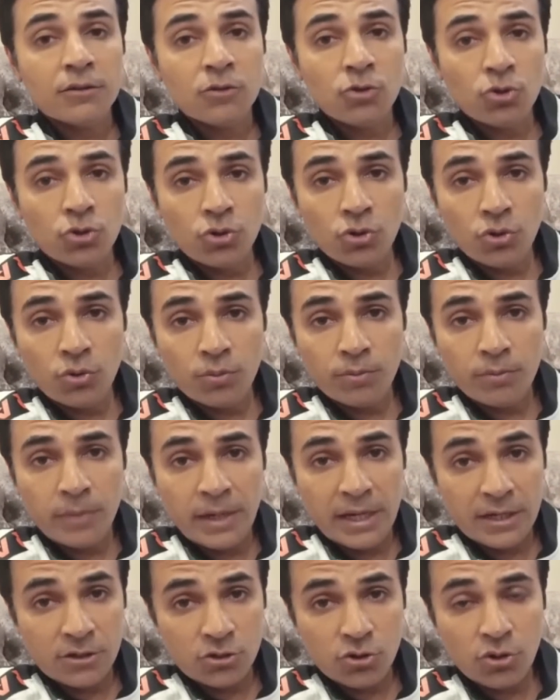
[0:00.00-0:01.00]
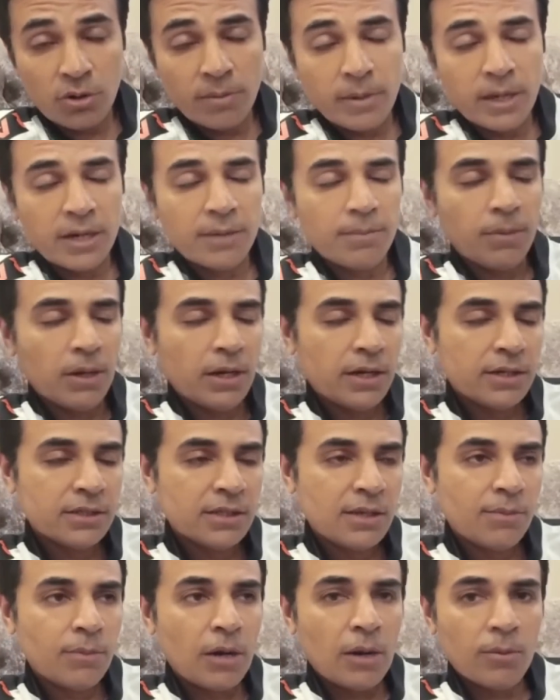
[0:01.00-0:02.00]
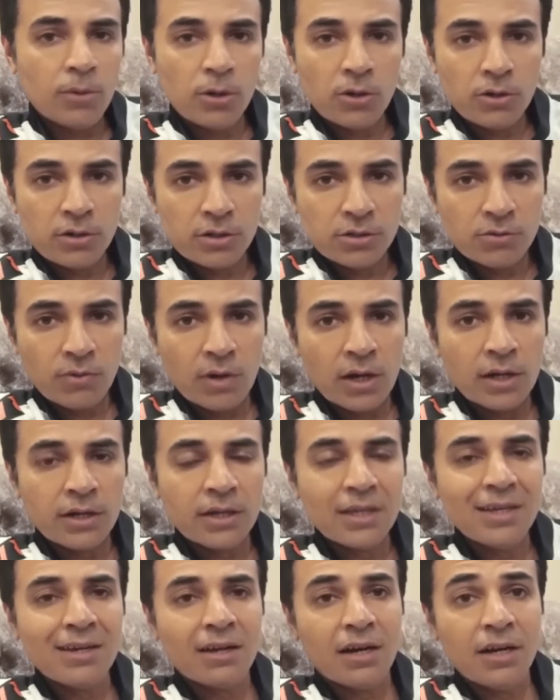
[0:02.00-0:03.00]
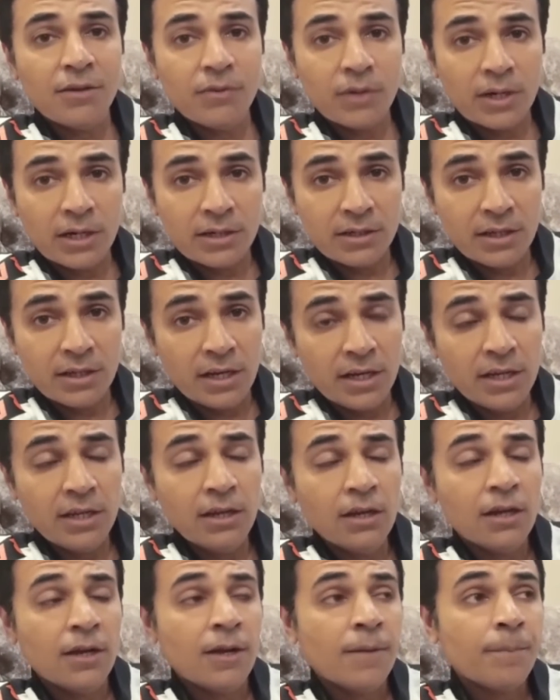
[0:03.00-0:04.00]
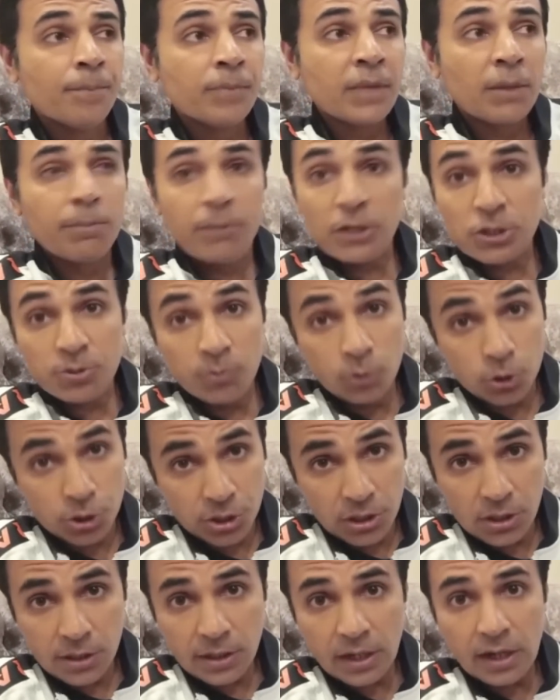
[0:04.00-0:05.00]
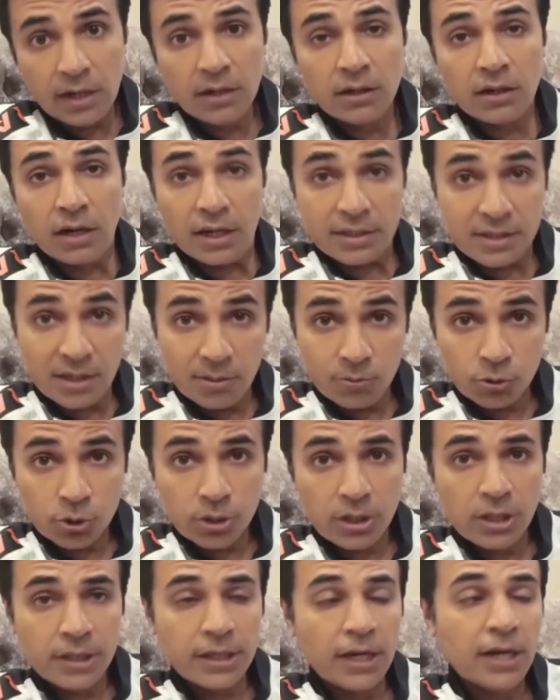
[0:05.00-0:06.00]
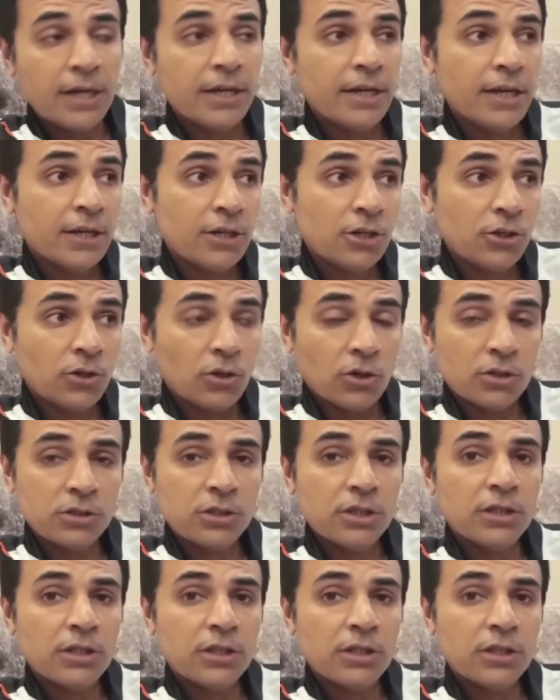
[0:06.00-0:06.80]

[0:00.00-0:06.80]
दोनों मेन जो हमारे प्लेयर्स हैं बाबर और रिजवान की अर्ली विकेट गिरी पिच मुश्किल था खासा मुश्किल था इंडिया ने टॉस